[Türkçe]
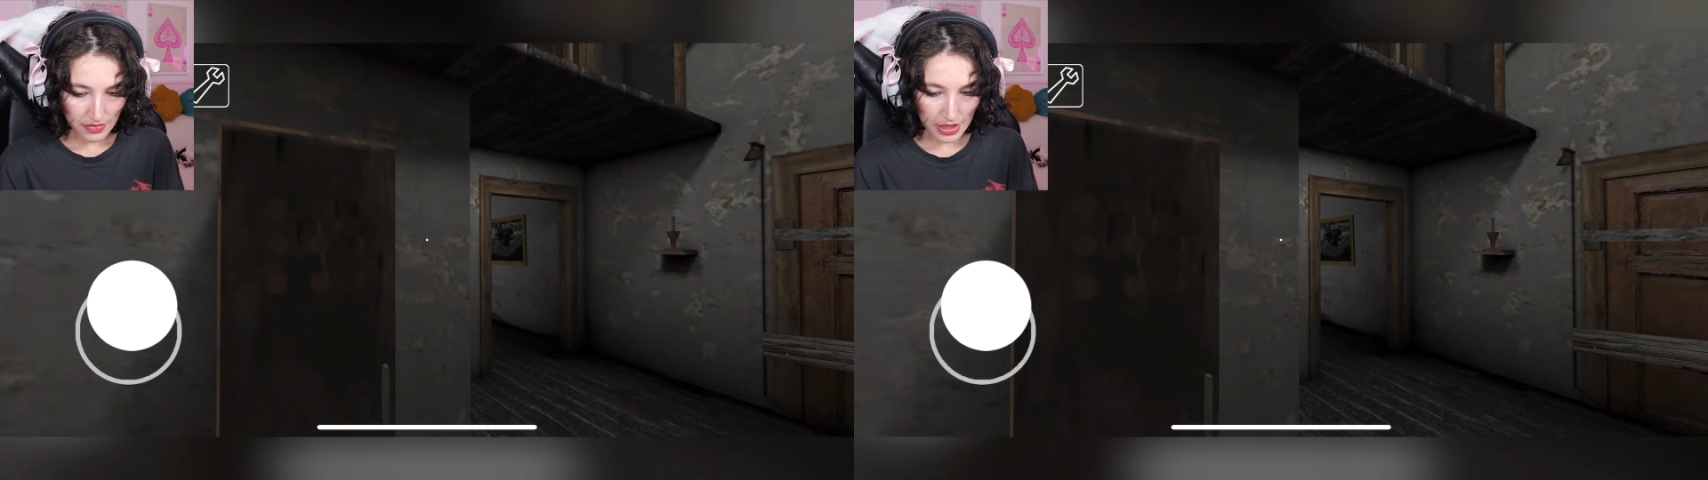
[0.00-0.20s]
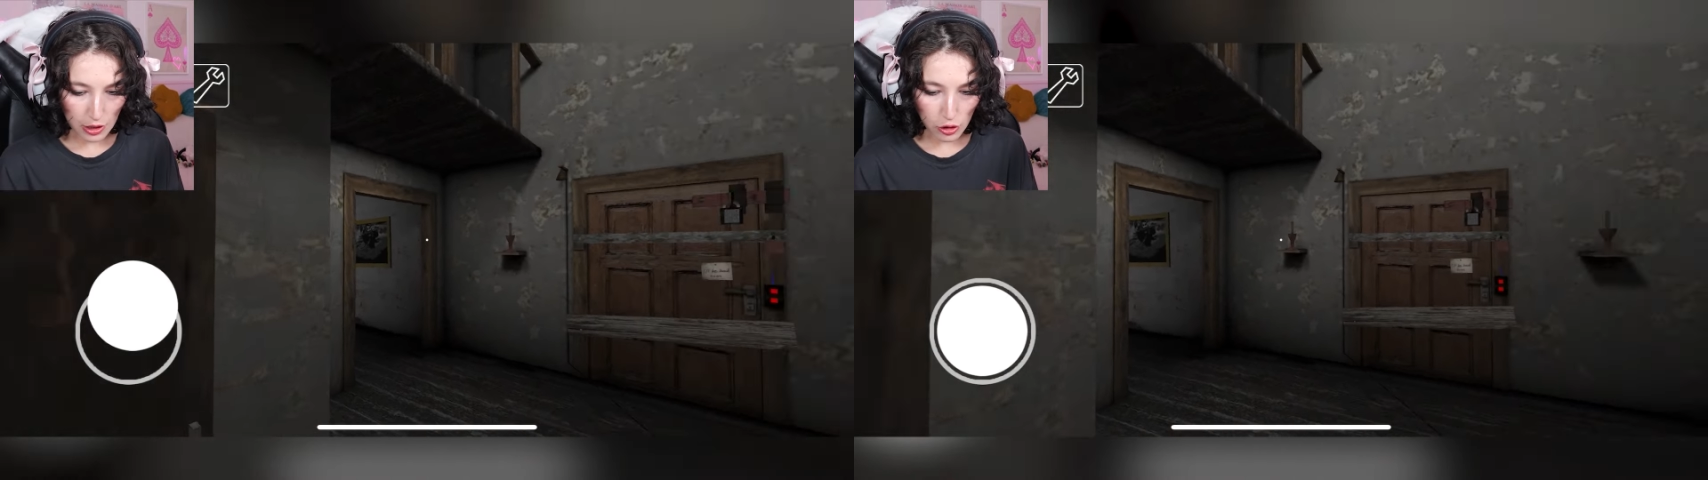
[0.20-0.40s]

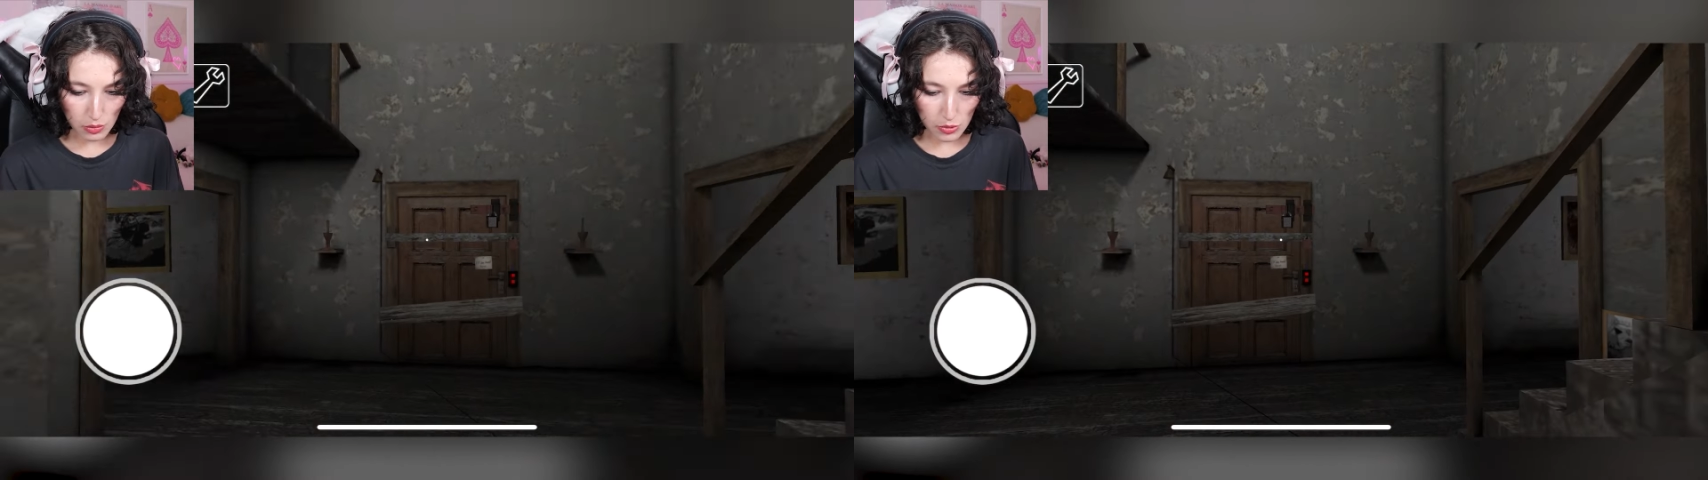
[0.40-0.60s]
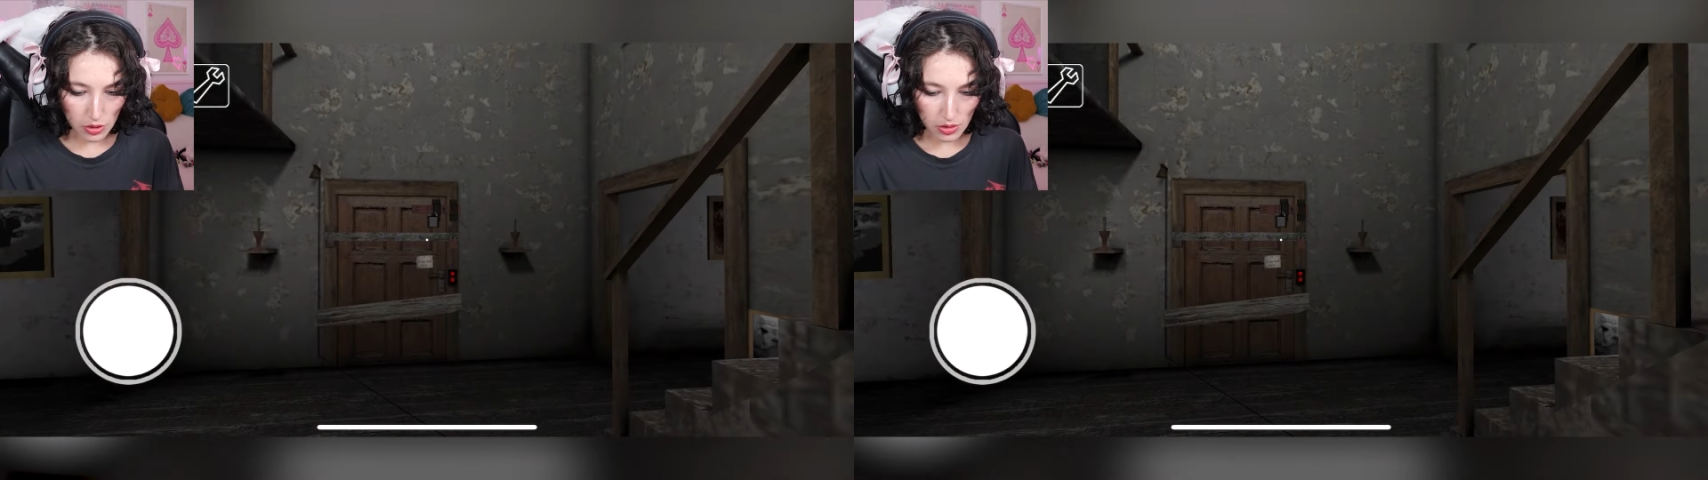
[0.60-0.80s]
Geliyor
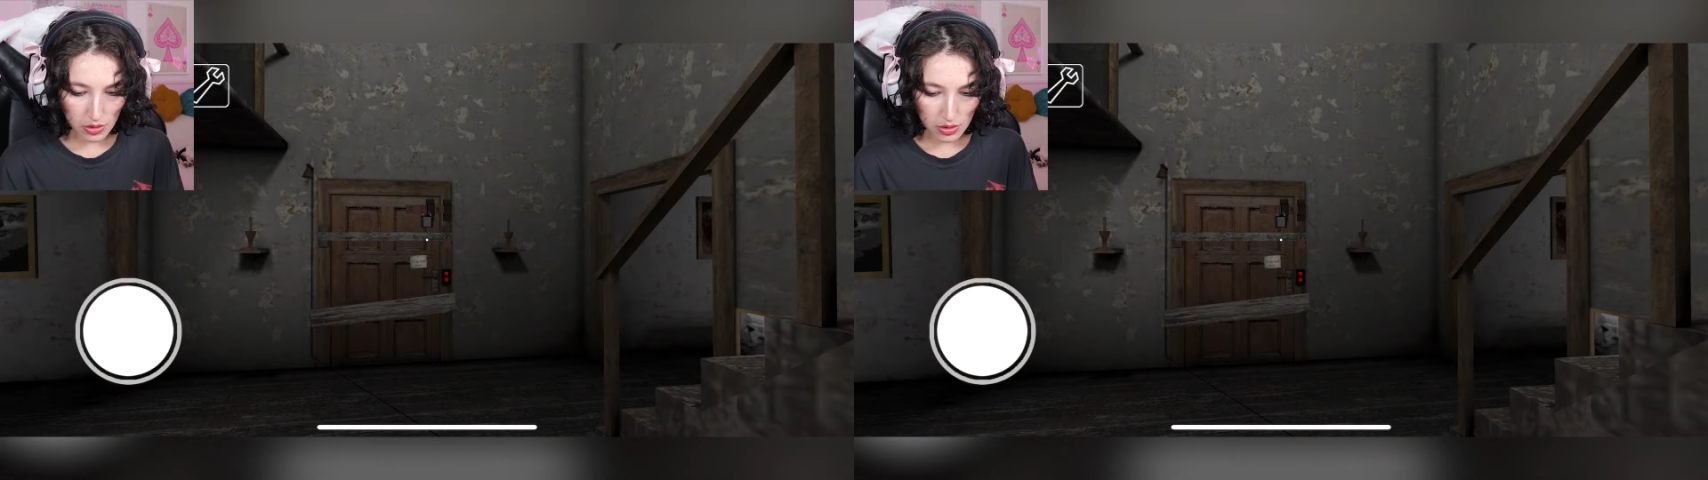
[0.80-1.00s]
mu?